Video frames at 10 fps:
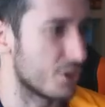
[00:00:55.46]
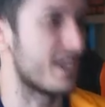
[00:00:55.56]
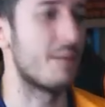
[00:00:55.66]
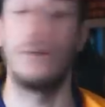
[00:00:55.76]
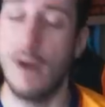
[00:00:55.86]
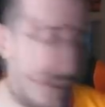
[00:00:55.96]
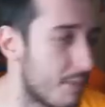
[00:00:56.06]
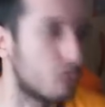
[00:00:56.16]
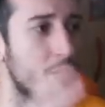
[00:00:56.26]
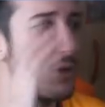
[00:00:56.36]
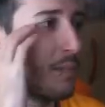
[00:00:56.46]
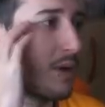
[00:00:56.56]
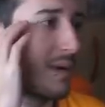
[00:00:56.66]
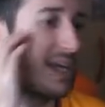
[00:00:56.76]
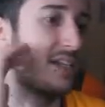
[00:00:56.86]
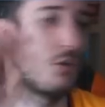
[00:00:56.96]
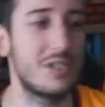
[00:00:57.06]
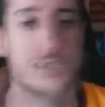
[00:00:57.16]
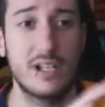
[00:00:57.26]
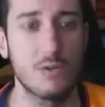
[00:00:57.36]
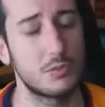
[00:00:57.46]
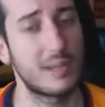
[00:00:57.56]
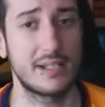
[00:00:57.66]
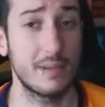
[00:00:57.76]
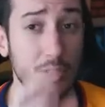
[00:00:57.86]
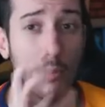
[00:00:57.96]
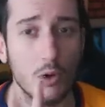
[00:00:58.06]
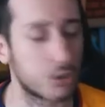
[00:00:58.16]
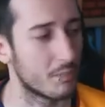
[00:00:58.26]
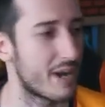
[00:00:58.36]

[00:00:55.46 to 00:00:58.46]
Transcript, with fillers: ci siamo. Apriamo subito un primo pacchetto, questo sarà uno spacchettamento molto